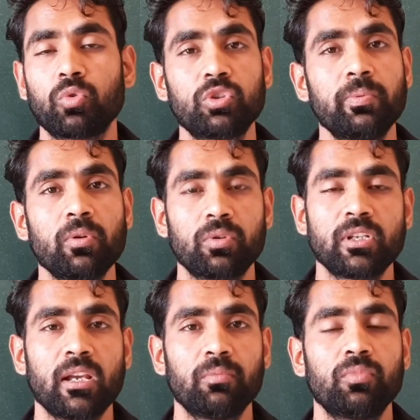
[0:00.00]
कुछ भी हो
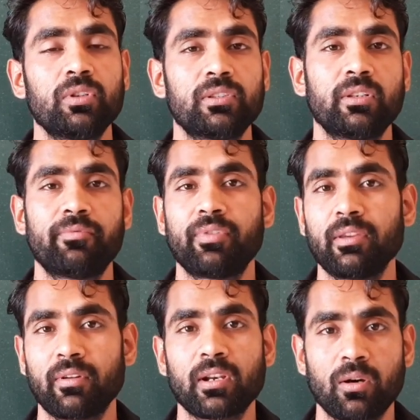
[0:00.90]
जाए मुझे सिर्फ
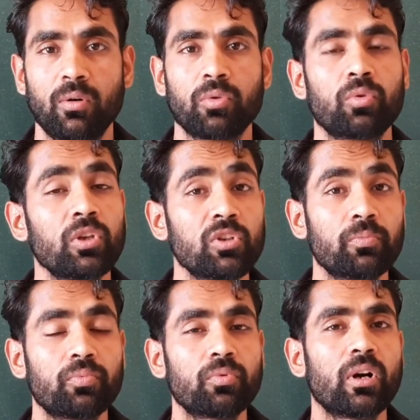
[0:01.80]
फीवर ना हो क्योंकि जो
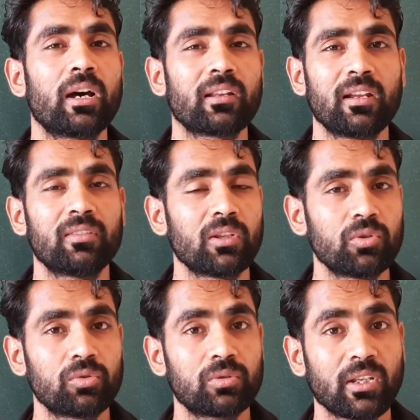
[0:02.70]
बुखार के अंदर जो